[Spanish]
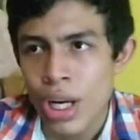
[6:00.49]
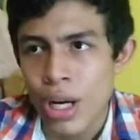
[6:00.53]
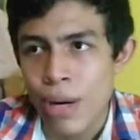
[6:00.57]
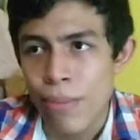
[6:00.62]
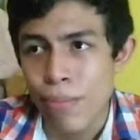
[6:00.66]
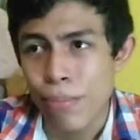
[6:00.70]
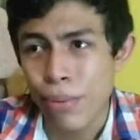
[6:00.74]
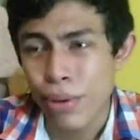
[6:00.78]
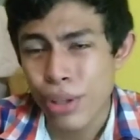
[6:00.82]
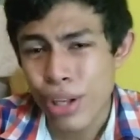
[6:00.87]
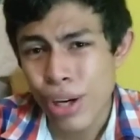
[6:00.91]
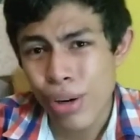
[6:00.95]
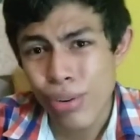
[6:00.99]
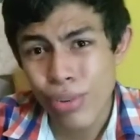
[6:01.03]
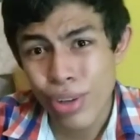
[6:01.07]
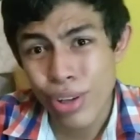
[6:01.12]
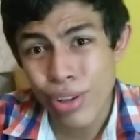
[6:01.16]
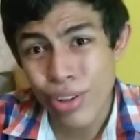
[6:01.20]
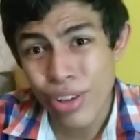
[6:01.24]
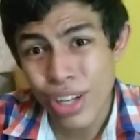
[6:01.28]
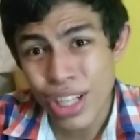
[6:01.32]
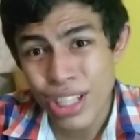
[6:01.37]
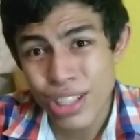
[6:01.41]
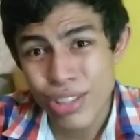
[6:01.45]
Porque lo
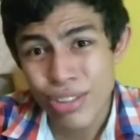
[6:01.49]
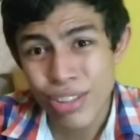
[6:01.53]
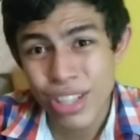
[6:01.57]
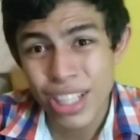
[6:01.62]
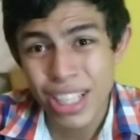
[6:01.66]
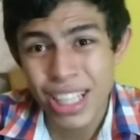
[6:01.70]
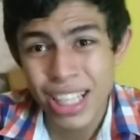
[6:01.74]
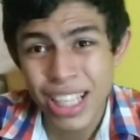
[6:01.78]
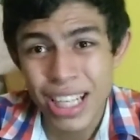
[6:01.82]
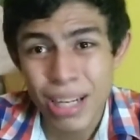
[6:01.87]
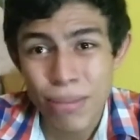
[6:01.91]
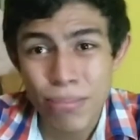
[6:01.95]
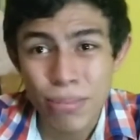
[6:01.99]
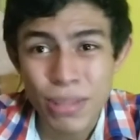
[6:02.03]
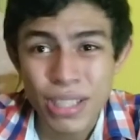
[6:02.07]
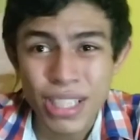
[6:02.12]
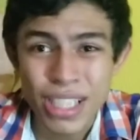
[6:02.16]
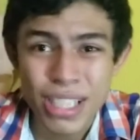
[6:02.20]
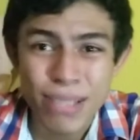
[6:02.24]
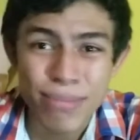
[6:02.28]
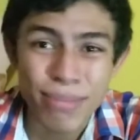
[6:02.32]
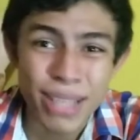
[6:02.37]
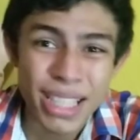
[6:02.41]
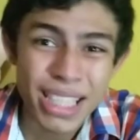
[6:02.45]
único que esto genera pues es
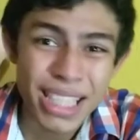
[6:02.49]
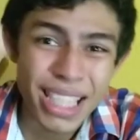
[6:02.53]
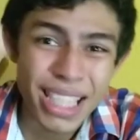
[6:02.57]
más